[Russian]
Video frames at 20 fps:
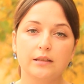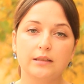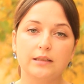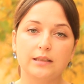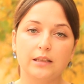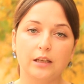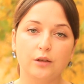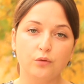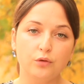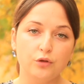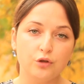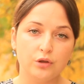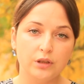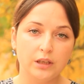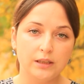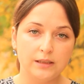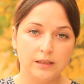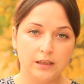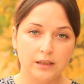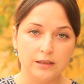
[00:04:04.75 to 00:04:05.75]

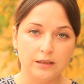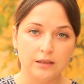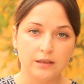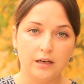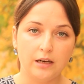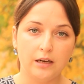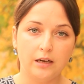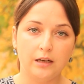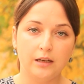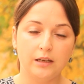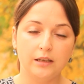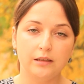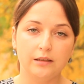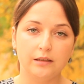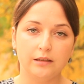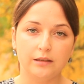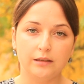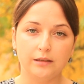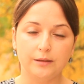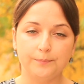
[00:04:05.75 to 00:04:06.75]
станочная техника,
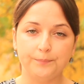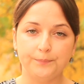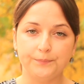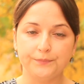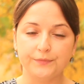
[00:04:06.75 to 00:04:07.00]
э,